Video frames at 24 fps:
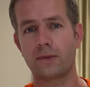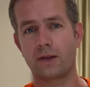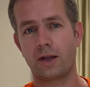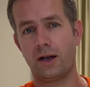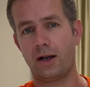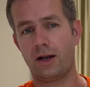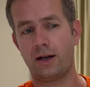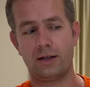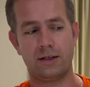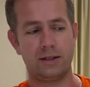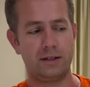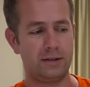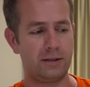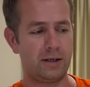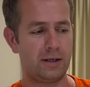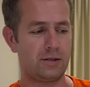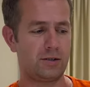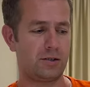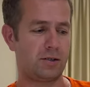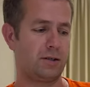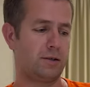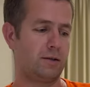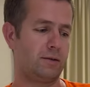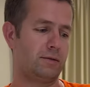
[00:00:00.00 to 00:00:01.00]
А
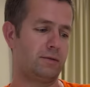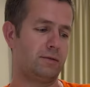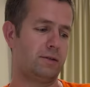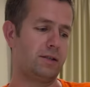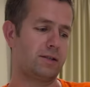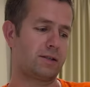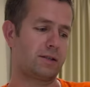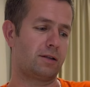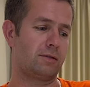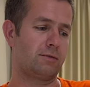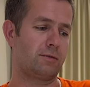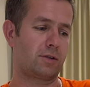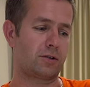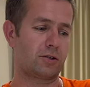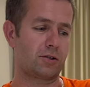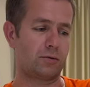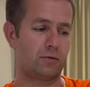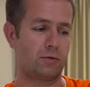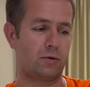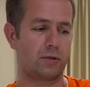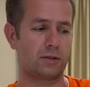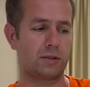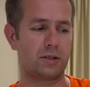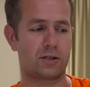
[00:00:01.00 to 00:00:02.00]
иначе Динстон
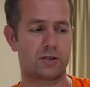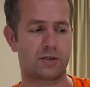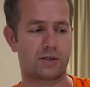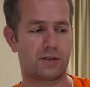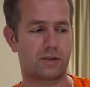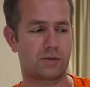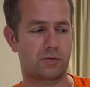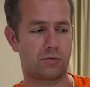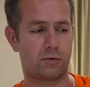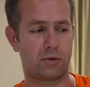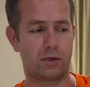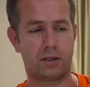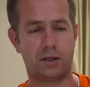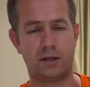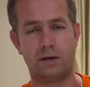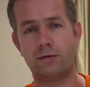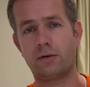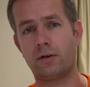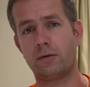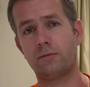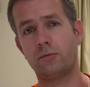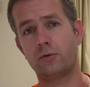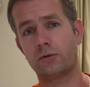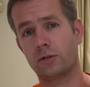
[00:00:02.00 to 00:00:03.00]
Virgin Oak даже за 40
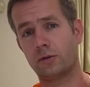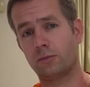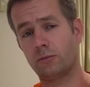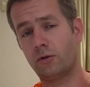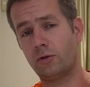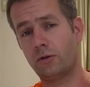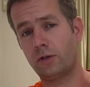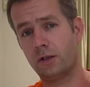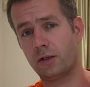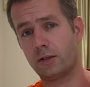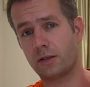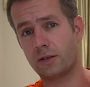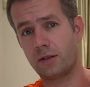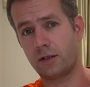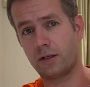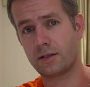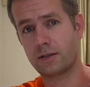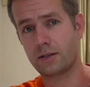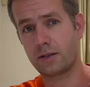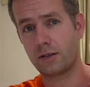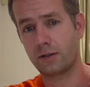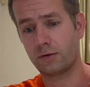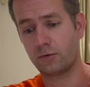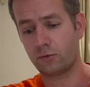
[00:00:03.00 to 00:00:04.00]
евро будет намного
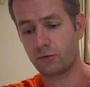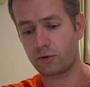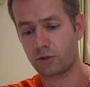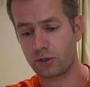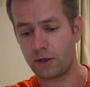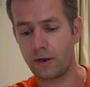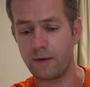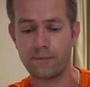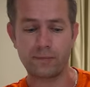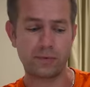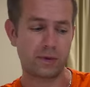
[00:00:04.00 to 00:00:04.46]
интереснее и лучше.